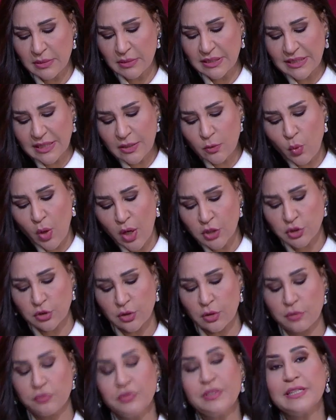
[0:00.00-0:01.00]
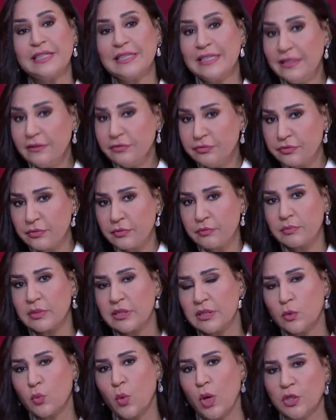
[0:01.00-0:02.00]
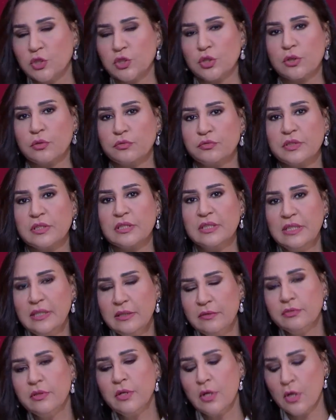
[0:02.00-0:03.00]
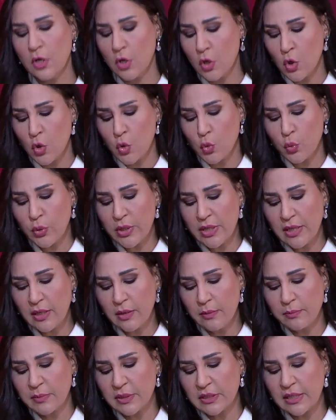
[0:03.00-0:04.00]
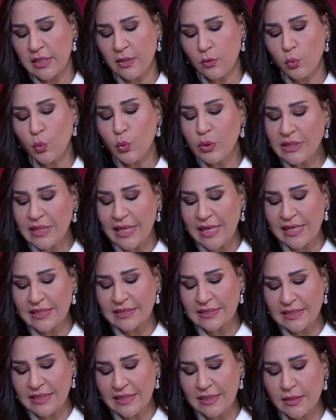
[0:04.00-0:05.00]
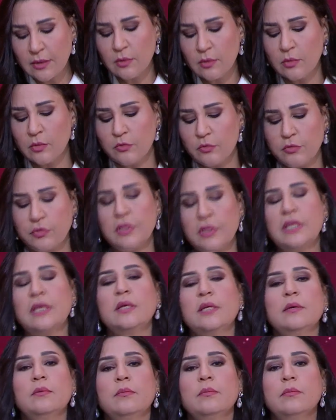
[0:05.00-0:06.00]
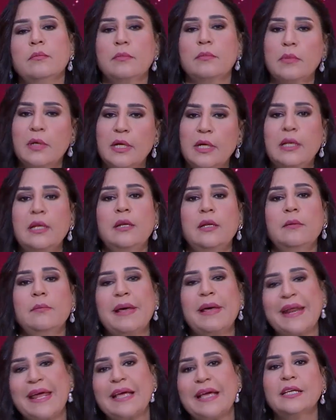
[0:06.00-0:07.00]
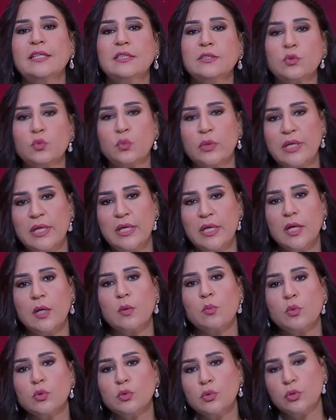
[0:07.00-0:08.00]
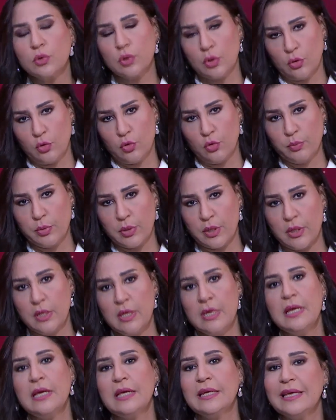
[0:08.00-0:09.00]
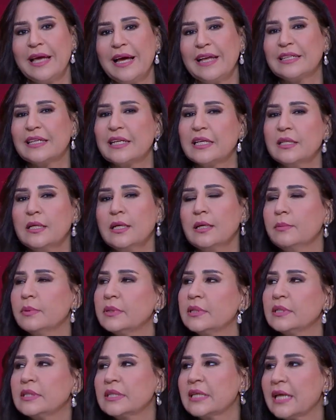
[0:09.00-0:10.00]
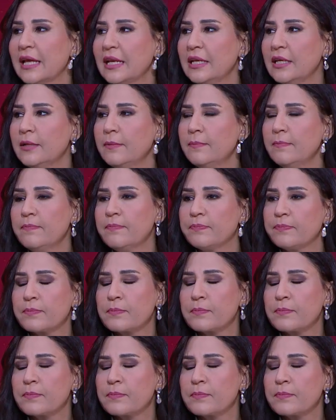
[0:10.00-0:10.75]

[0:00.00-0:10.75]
210 في الريف 210 في الريف و230 في المراكز والمدن الكبرى يعني كده بنتكلم